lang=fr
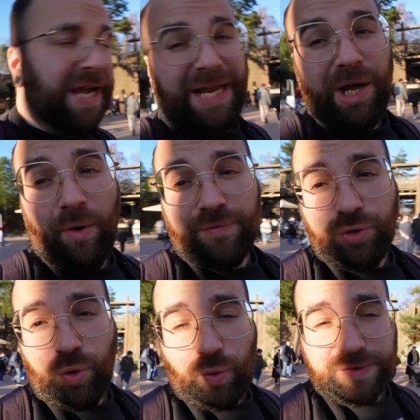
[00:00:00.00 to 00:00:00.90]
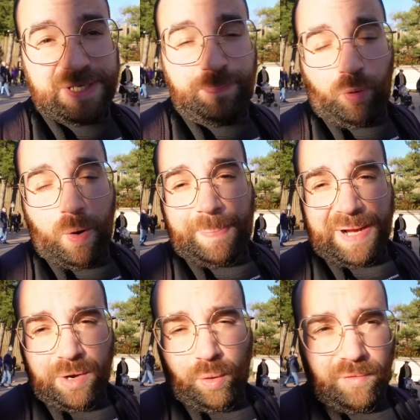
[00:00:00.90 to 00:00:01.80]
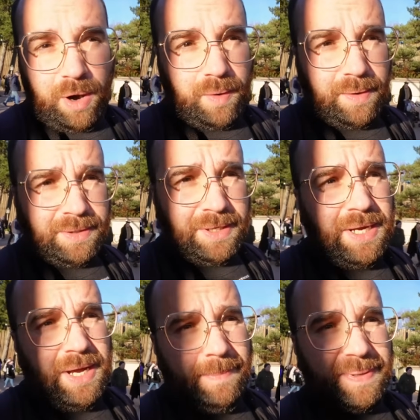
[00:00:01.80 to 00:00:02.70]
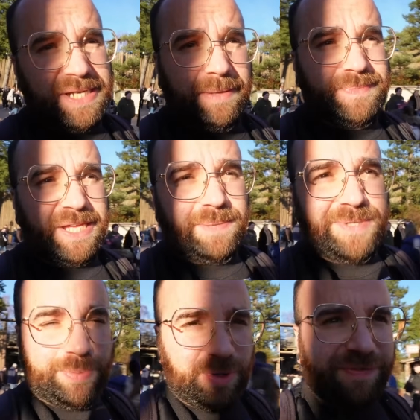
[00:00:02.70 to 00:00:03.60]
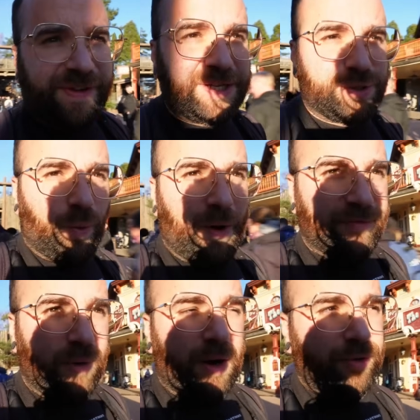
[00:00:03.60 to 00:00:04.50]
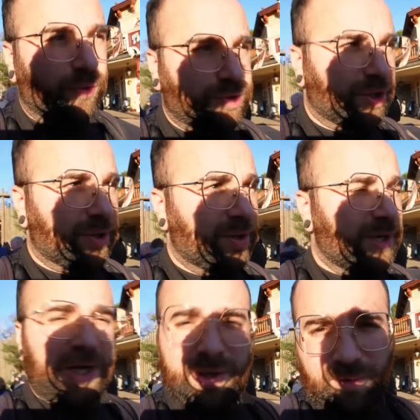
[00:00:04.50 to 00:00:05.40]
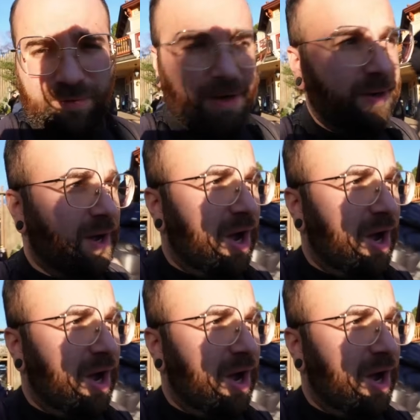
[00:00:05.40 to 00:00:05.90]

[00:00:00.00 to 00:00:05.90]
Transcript: il est revenu, donc on se dit pourquoi pas aller le revoir, quoi. Parce qu'il y a peut-être des petites modifications à voir, donc, euh, donc voilà.